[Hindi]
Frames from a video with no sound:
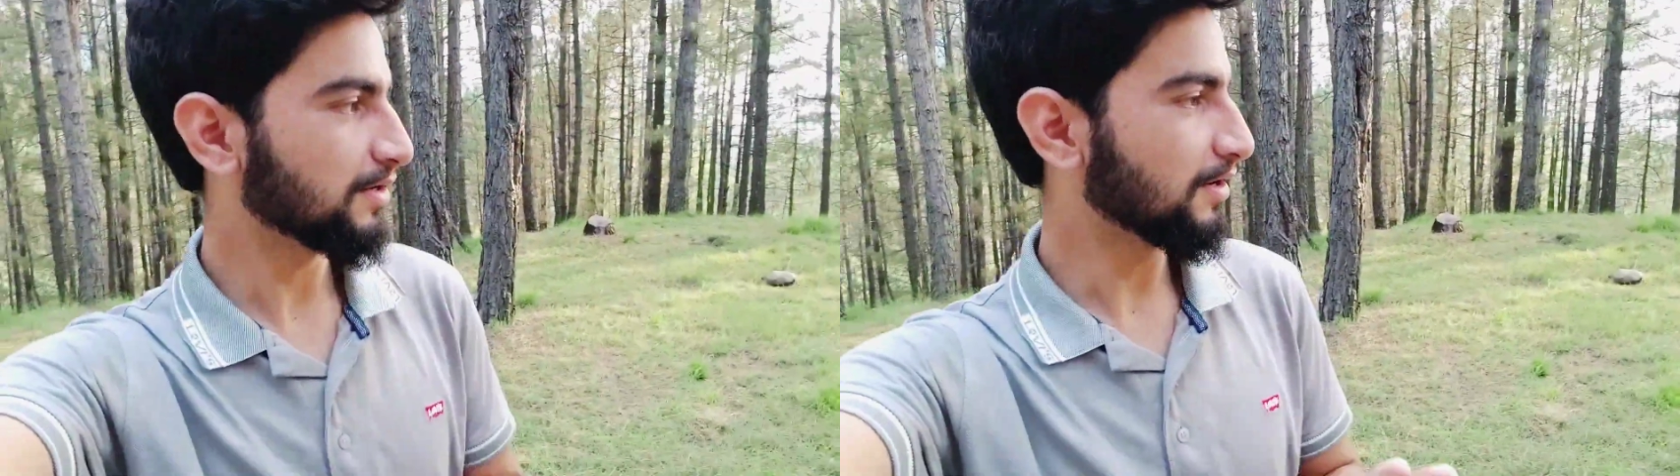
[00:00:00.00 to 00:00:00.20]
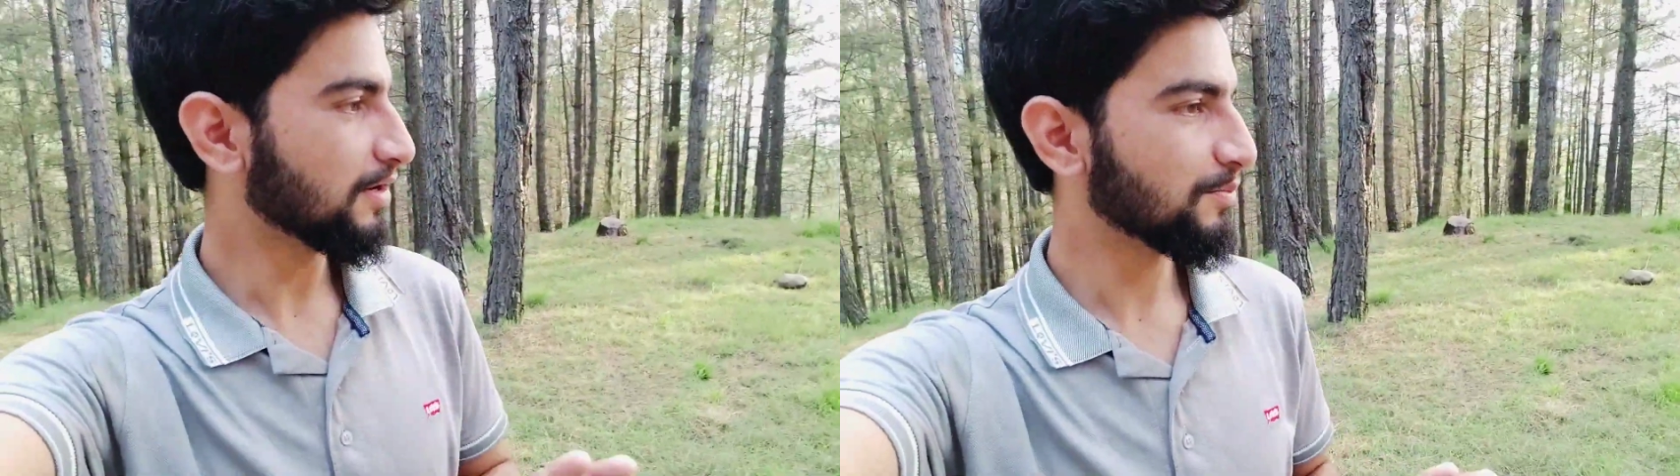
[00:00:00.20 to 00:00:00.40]

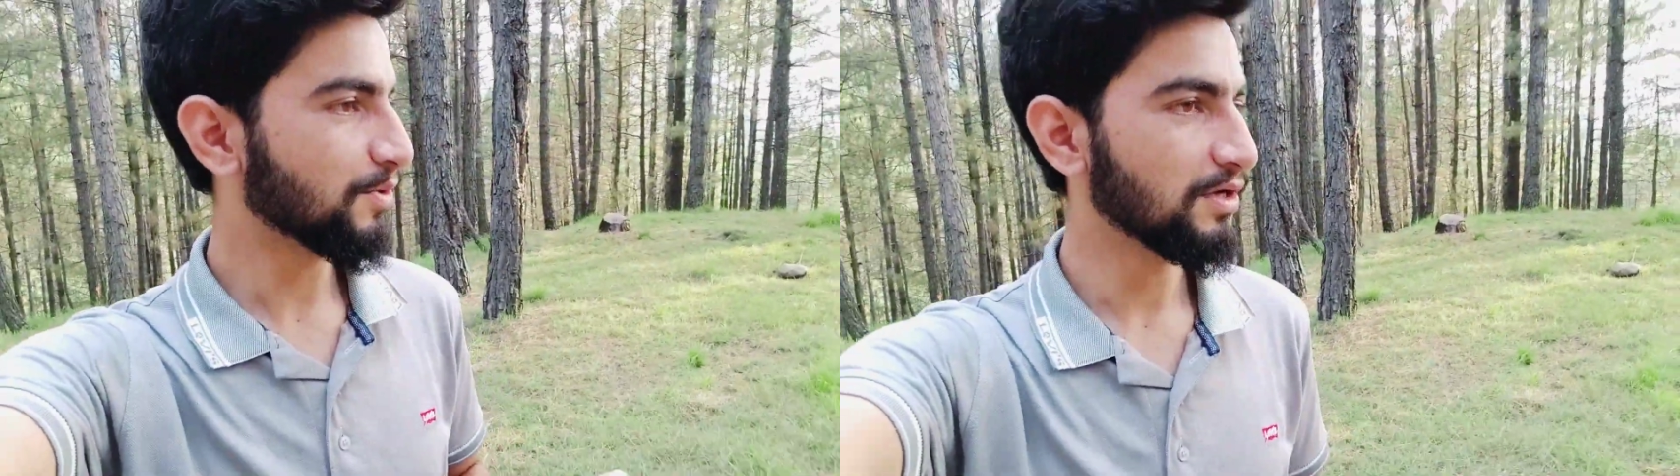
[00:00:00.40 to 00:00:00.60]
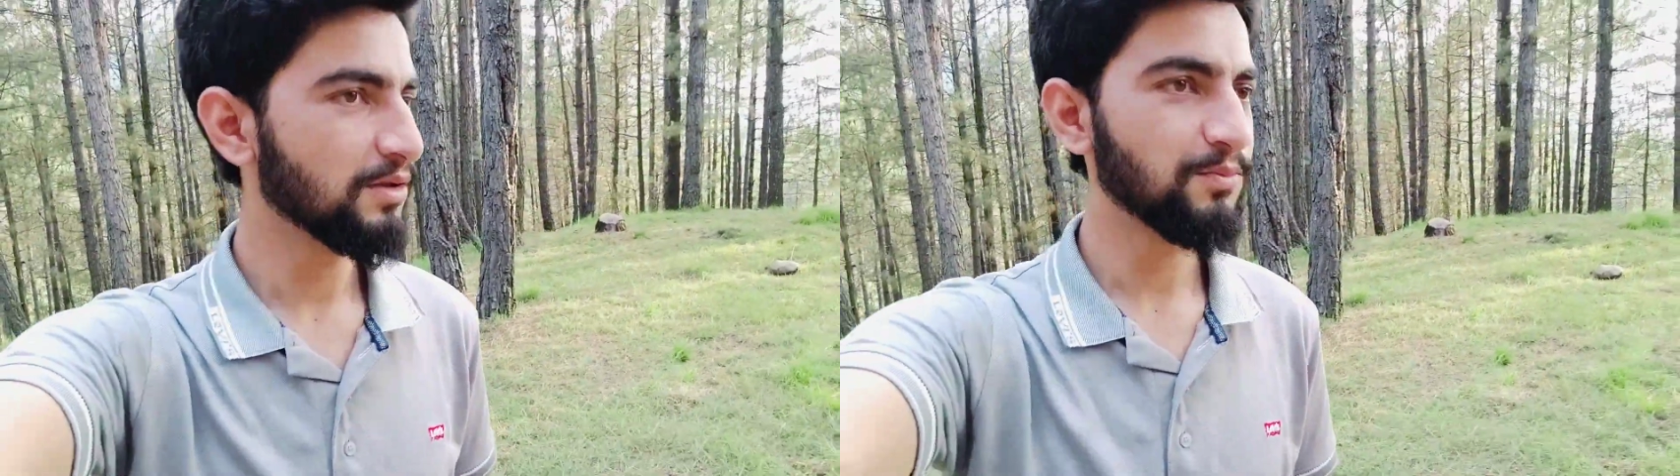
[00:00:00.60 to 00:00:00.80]
ठंडा
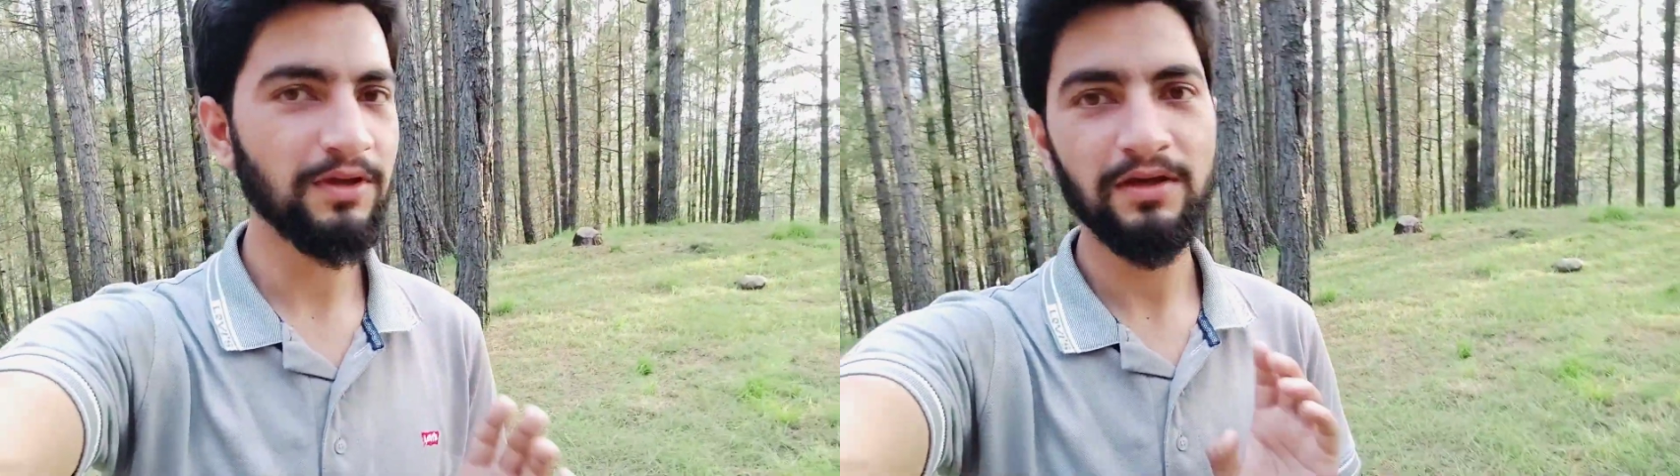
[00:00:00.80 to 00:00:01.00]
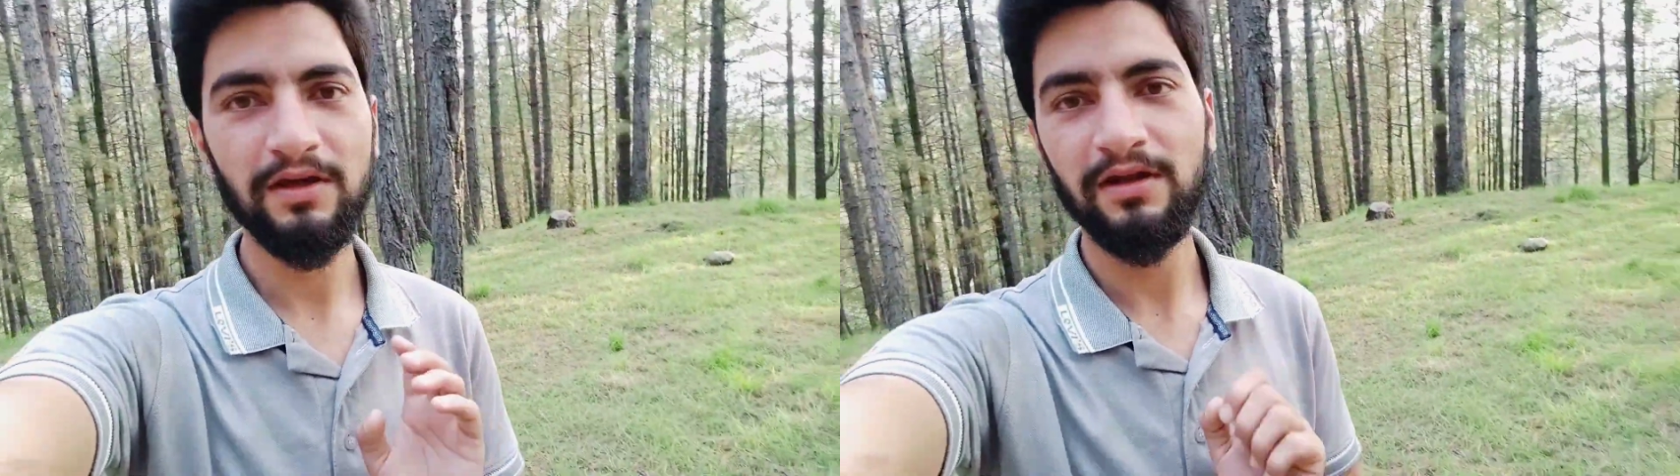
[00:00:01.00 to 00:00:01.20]
पानी
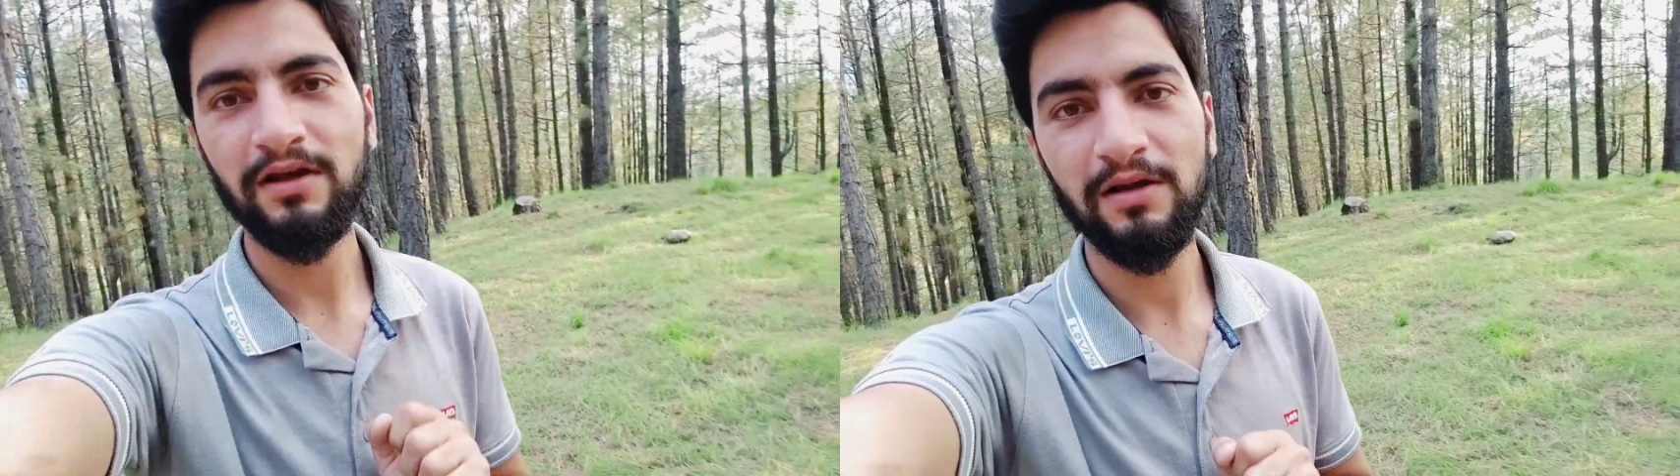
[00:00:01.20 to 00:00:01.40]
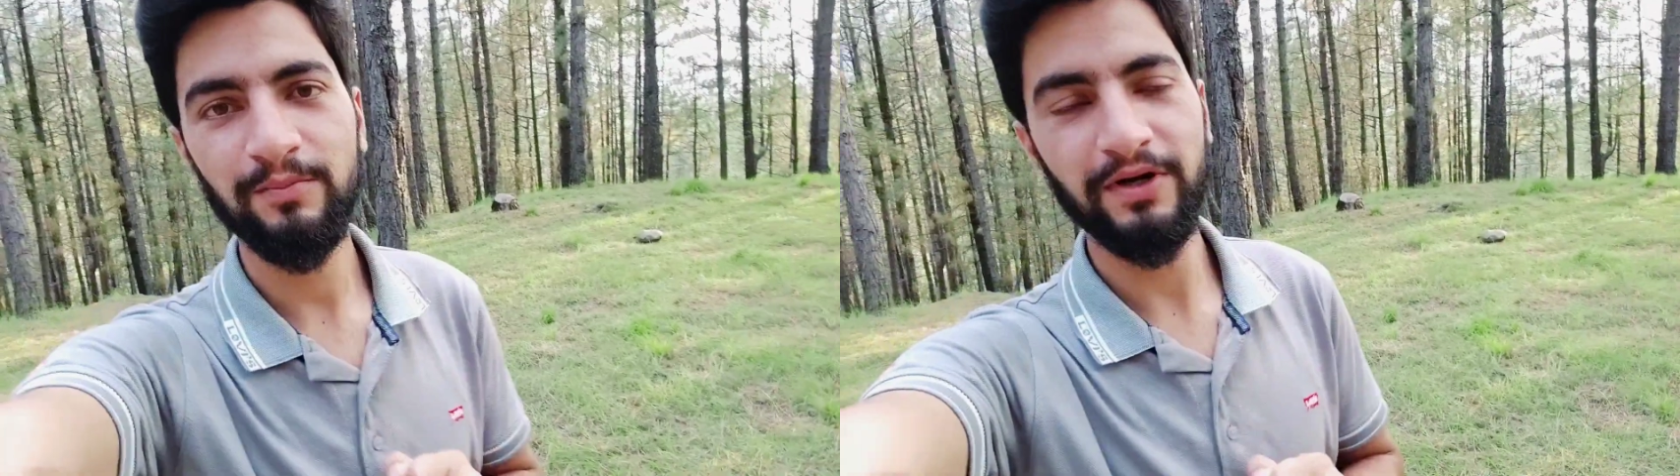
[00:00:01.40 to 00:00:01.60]
पी के निकल